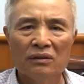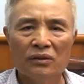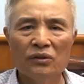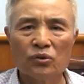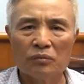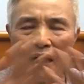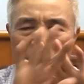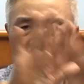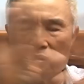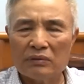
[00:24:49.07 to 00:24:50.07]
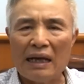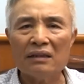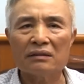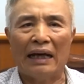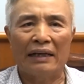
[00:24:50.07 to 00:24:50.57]
thế rồi còn bao nhiêu công
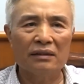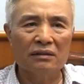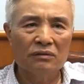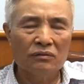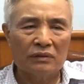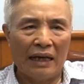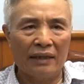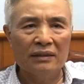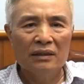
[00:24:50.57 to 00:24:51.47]
tác tải tải